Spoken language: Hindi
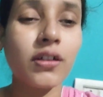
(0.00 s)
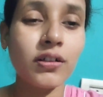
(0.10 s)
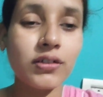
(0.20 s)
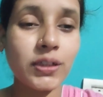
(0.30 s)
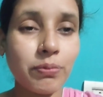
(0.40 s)

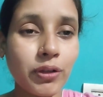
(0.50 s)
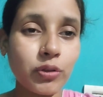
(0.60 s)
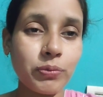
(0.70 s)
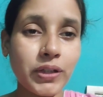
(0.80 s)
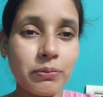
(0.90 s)
सबका तो
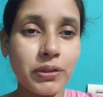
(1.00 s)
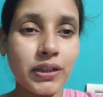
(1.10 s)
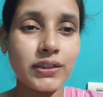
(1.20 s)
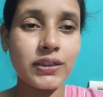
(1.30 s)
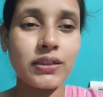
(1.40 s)
मैं नहीं बता
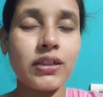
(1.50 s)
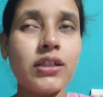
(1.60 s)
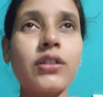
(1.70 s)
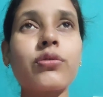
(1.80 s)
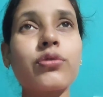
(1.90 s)
सकती
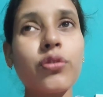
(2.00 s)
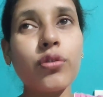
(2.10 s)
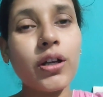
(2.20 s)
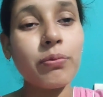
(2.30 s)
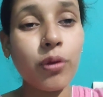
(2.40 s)
लेकिन कुछ लोग
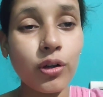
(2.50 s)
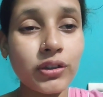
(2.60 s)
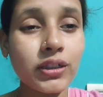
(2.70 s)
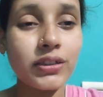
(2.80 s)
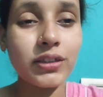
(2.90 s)
हैं बहुत
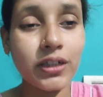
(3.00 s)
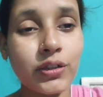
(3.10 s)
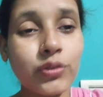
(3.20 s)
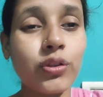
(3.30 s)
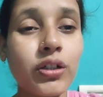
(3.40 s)
ही अच्छे हैं
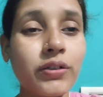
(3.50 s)
जो कि